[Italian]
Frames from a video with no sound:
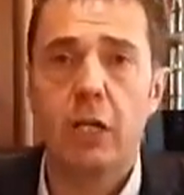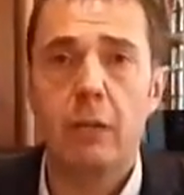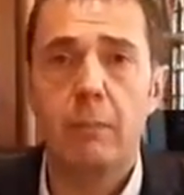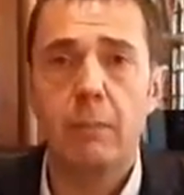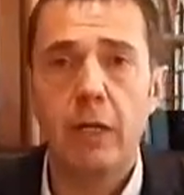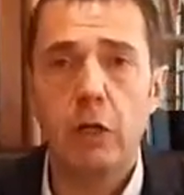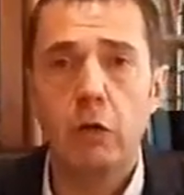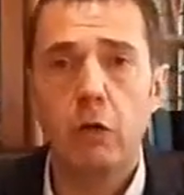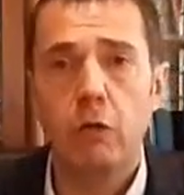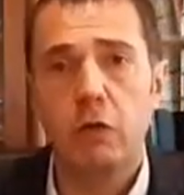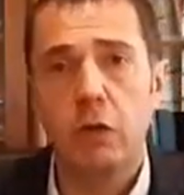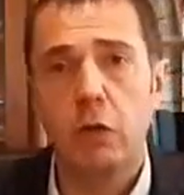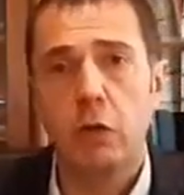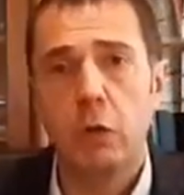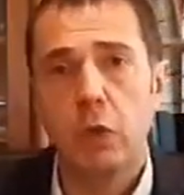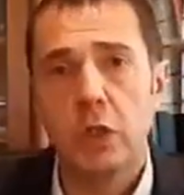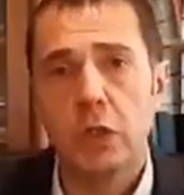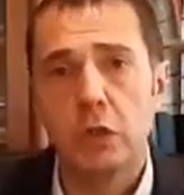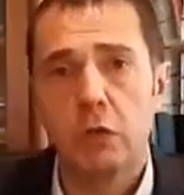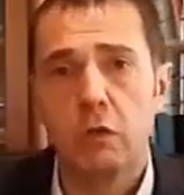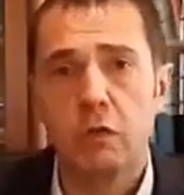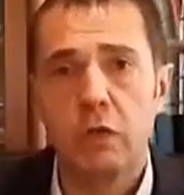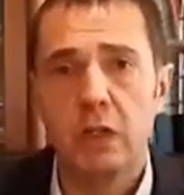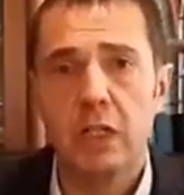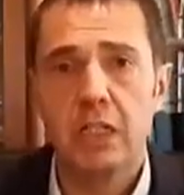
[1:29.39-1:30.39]
almeno fino a
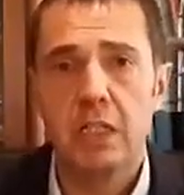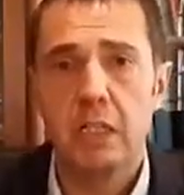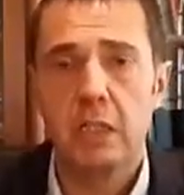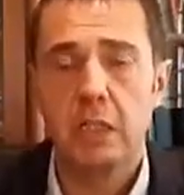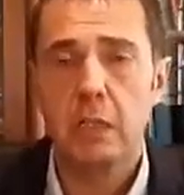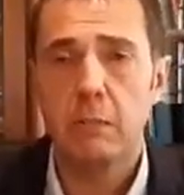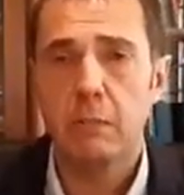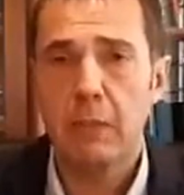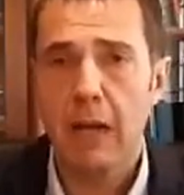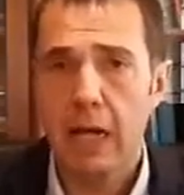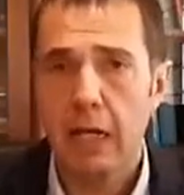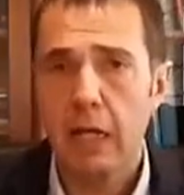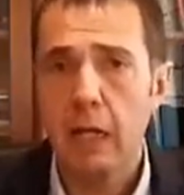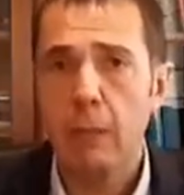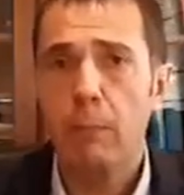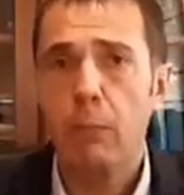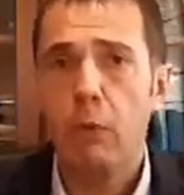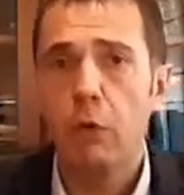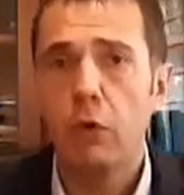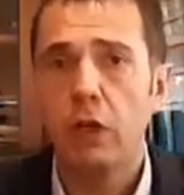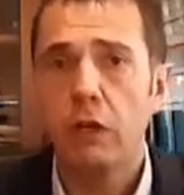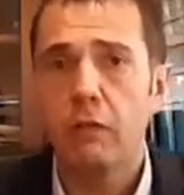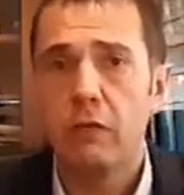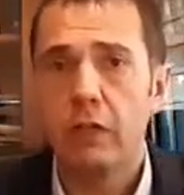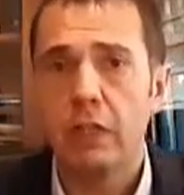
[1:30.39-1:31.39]
questo fine settimana,
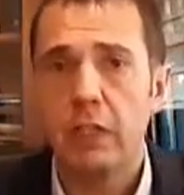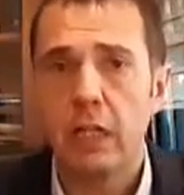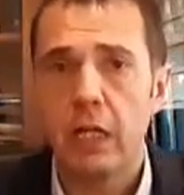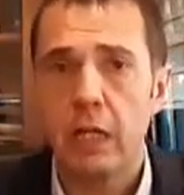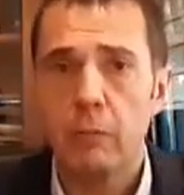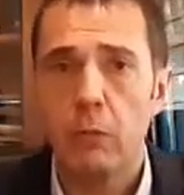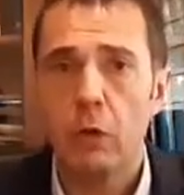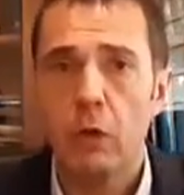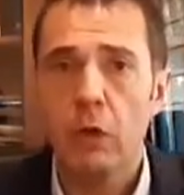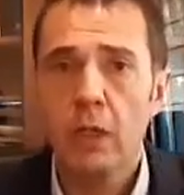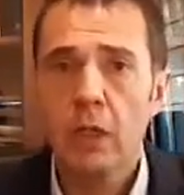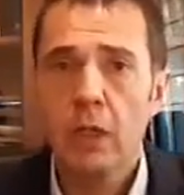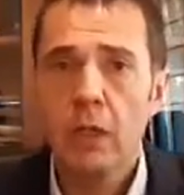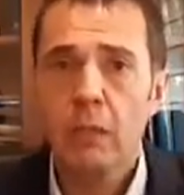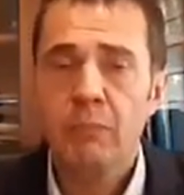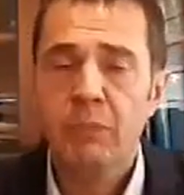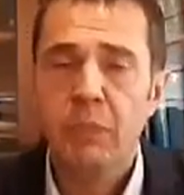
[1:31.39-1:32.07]
poi rivedremo